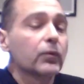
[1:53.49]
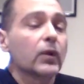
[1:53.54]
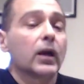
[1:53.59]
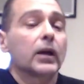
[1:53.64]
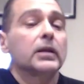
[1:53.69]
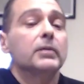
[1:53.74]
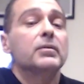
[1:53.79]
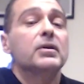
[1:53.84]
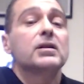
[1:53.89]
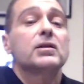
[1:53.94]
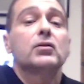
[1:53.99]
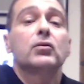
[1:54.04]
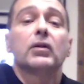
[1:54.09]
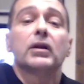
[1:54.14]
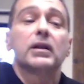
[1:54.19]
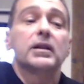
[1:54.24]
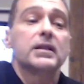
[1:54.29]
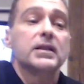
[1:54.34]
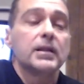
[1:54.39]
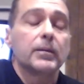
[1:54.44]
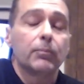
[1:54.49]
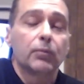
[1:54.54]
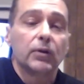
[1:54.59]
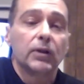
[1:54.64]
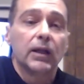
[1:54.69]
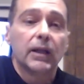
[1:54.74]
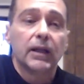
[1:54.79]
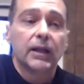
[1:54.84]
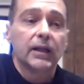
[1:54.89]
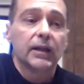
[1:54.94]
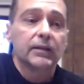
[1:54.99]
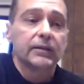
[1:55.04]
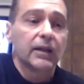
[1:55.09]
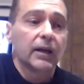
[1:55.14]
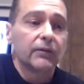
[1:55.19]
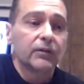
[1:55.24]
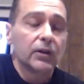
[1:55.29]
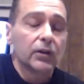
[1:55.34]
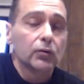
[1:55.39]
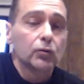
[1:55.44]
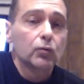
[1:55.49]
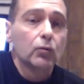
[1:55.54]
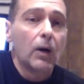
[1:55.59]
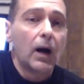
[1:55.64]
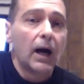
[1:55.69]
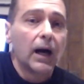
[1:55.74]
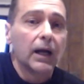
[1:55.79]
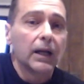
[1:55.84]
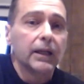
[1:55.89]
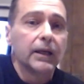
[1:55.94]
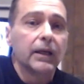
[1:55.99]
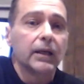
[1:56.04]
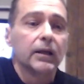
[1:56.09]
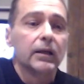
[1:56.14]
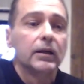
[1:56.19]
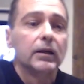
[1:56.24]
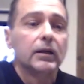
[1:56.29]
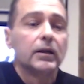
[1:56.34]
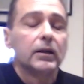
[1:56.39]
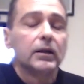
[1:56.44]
La dimensione, ad esempio, della realtà virtuale